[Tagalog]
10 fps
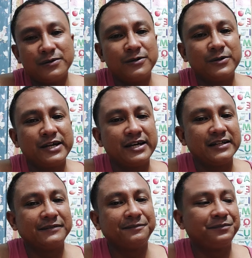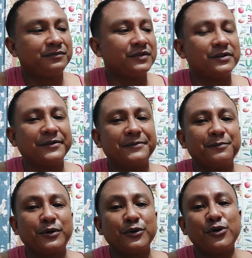Oh, yan.
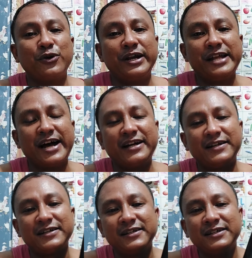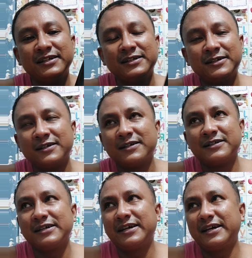Pero nung huli na, kasi